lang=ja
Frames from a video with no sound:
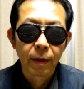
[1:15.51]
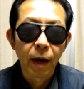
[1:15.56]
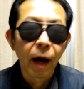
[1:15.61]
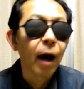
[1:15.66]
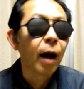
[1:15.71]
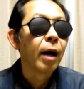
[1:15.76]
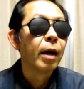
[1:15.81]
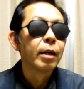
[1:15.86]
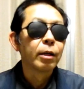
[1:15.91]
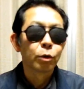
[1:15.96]
あ、
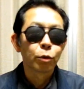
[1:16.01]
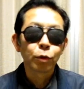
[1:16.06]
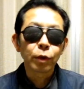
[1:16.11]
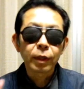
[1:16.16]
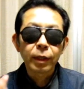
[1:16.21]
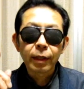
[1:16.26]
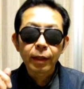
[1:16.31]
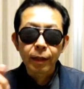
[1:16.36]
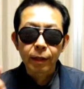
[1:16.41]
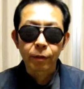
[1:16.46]
それ
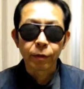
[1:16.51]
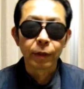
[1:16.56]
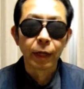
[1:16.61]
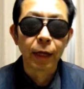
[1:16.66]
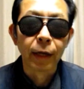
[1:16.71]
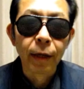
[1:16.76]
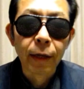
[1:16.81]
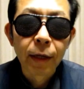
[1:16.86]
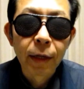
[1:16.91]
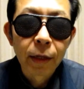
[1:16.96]
でですね、
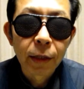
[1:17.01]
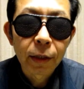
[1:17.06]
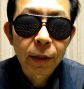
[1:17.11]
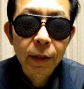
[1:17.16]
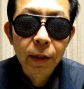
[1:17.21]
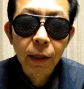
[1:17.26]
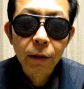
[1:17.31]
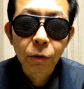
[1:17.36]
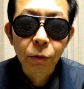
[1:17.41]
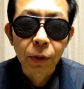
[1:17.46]
来
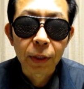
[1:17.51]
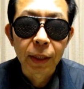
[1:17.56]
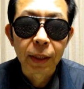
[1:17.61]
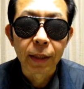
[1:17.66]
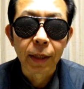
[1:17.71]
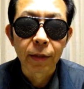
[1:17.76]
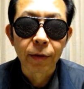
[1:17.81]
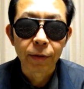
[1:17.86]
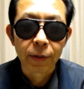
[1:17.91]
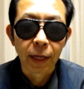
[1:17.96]
た時に
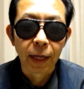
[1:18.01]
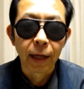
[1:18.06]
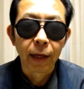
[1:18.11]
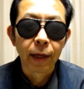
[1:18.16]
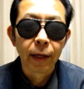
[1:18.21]
ですね、